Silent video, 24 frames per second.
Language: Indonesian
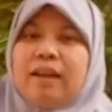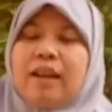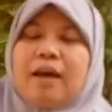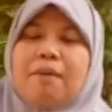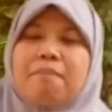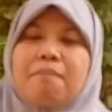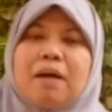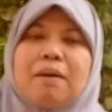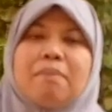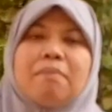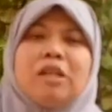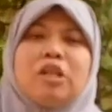
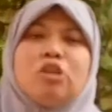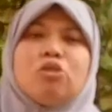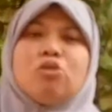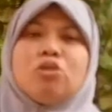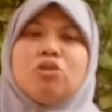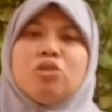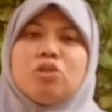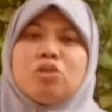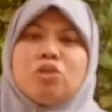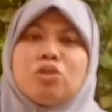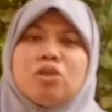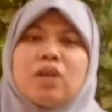Lama
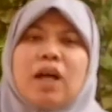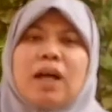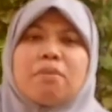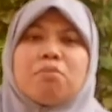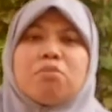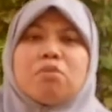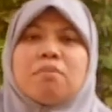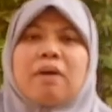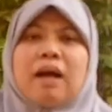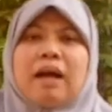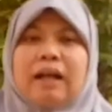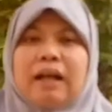menunggu
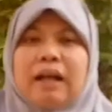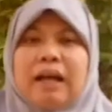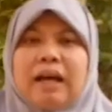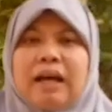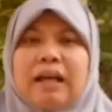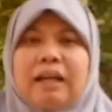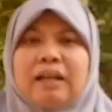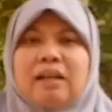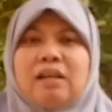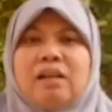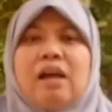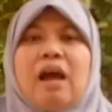Abu
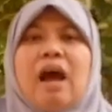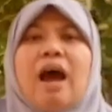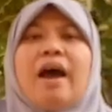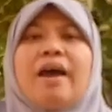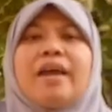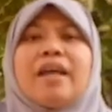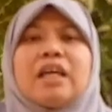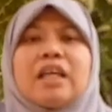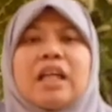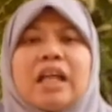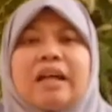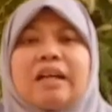Bakar
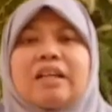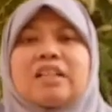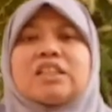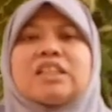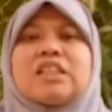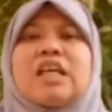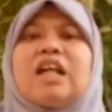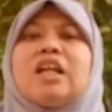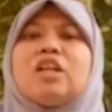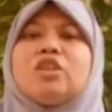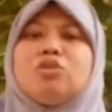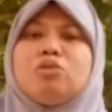akhirnya
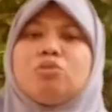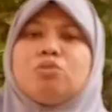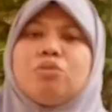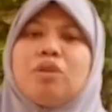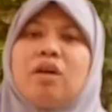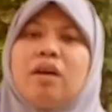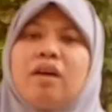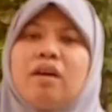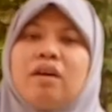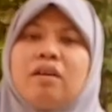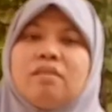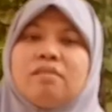kesal
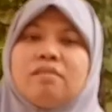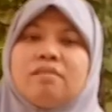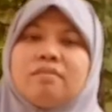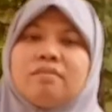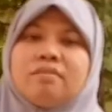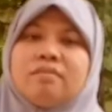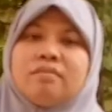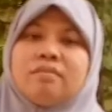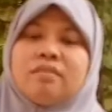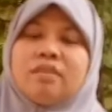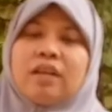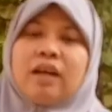juga
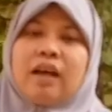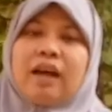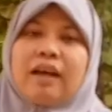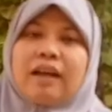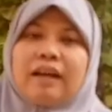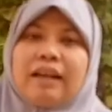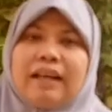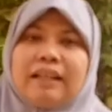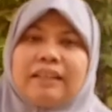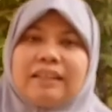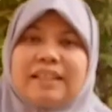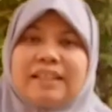
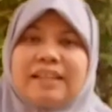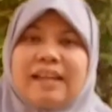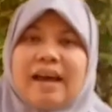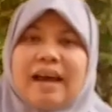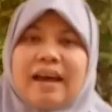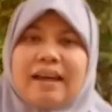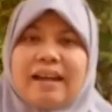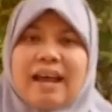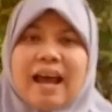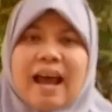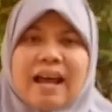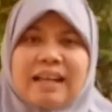karena
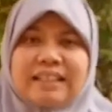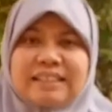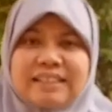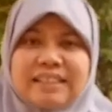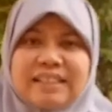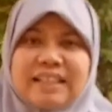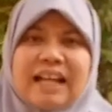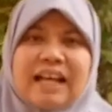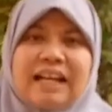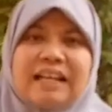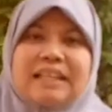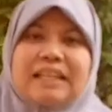tidak ada
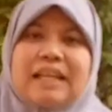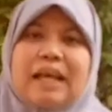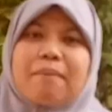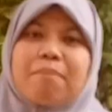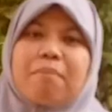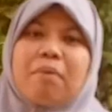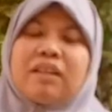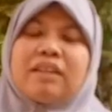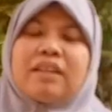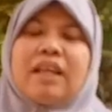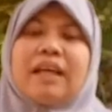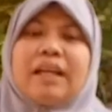hasil yang
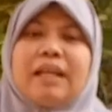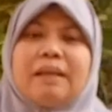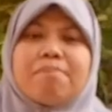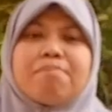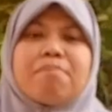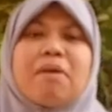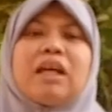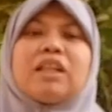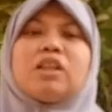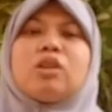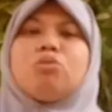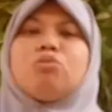didapat dari
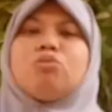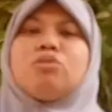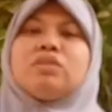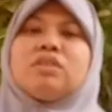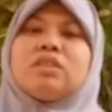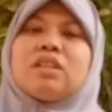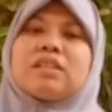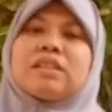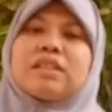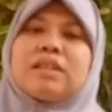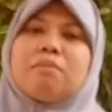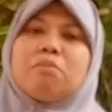patung
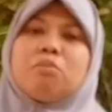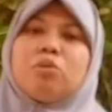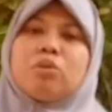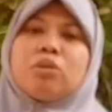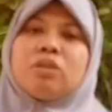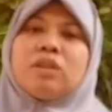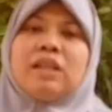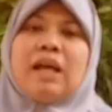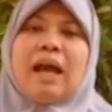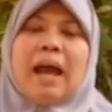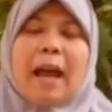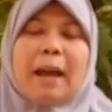tersebut.
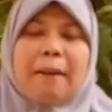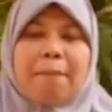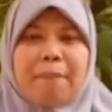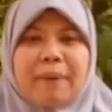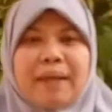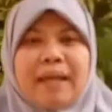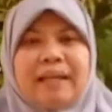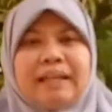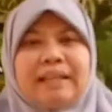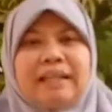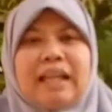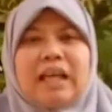
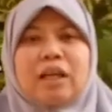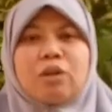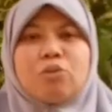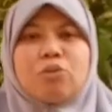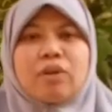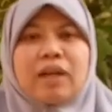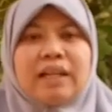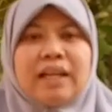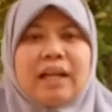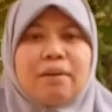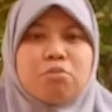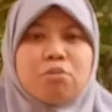Apa yang
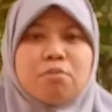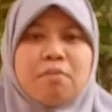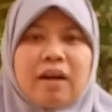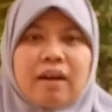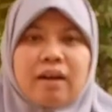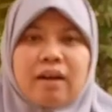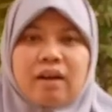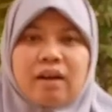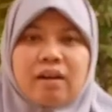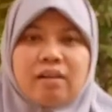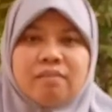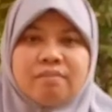dilakukan Abu
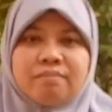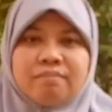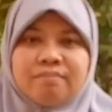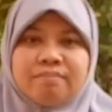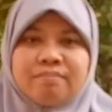Bakar?